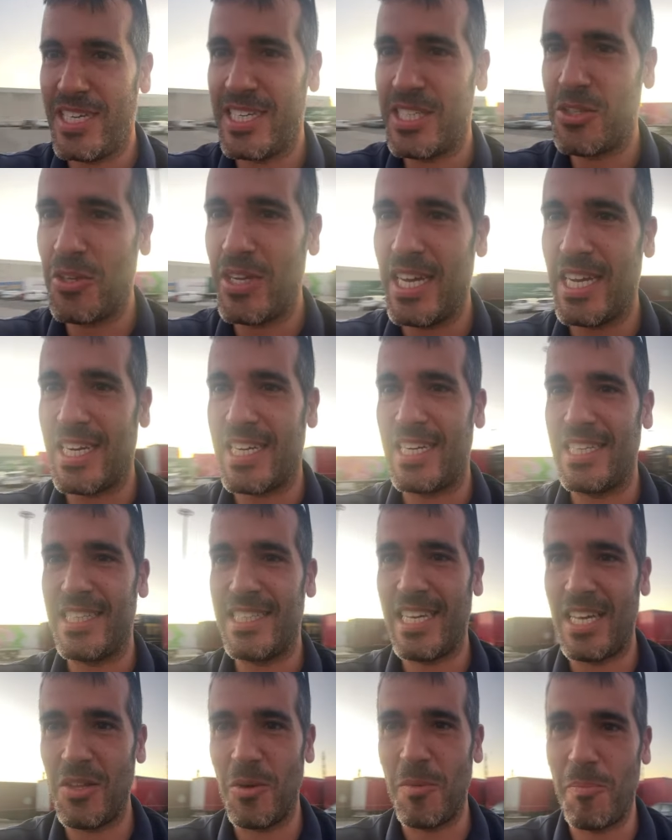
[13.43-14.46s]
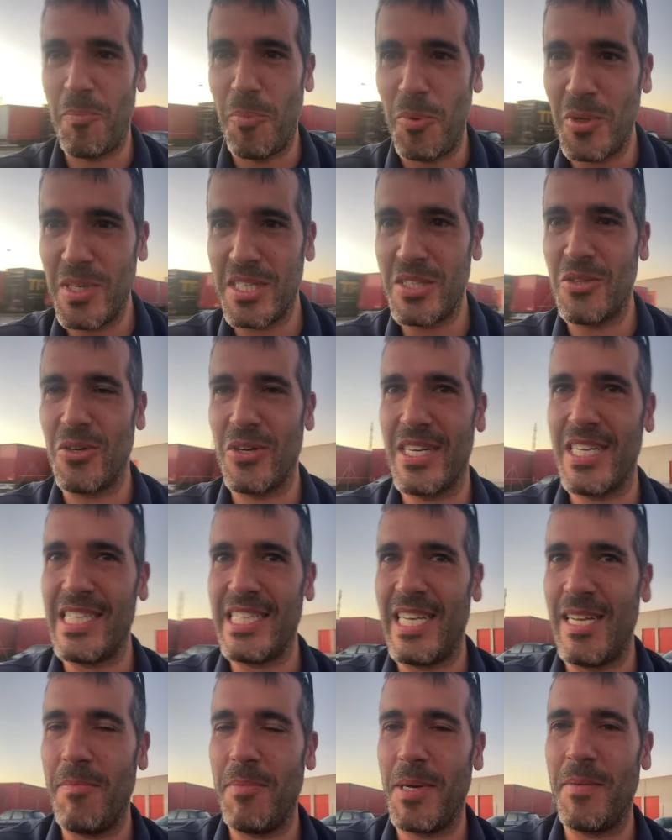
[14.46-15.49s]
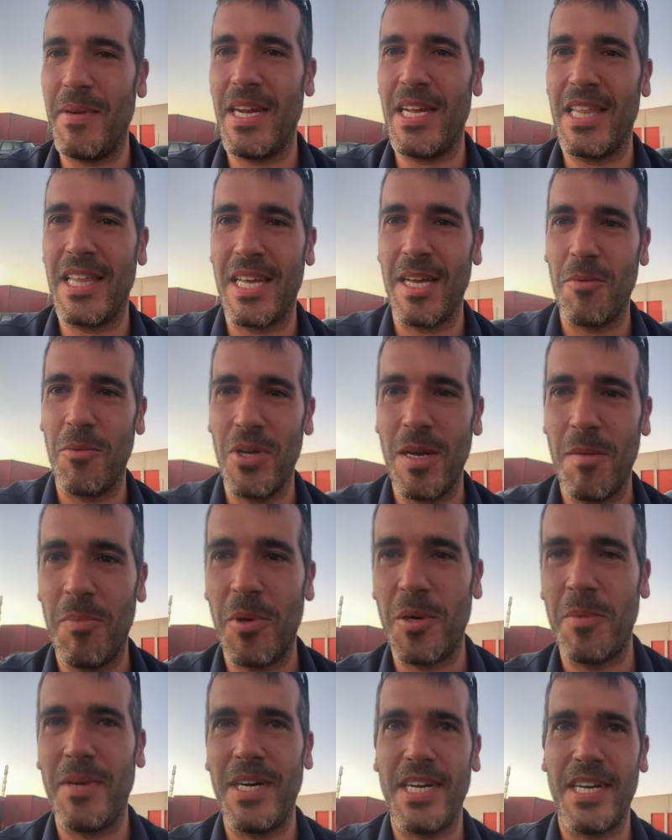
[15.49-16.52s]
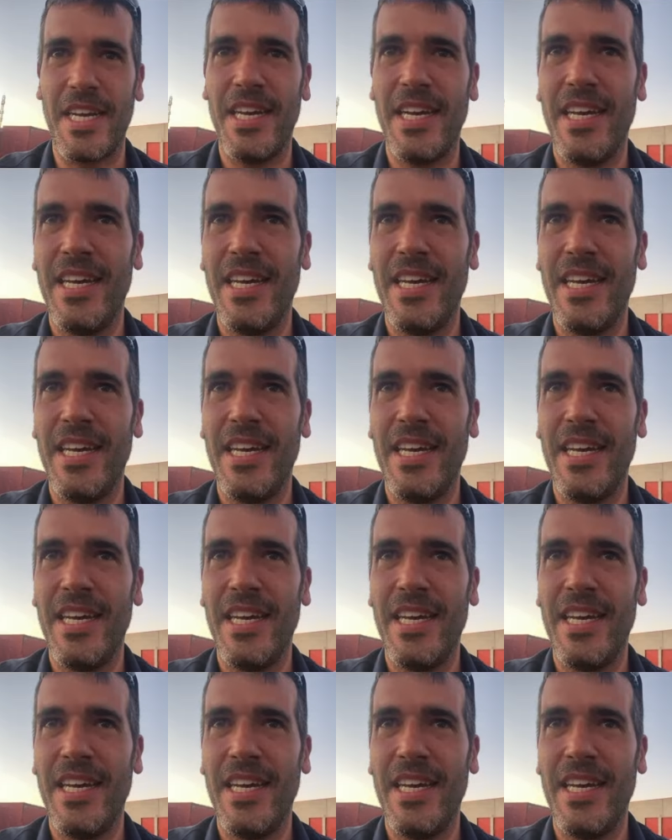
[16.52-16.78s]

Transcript: Estoy encantado, puesto que es la primera vez que voy a probar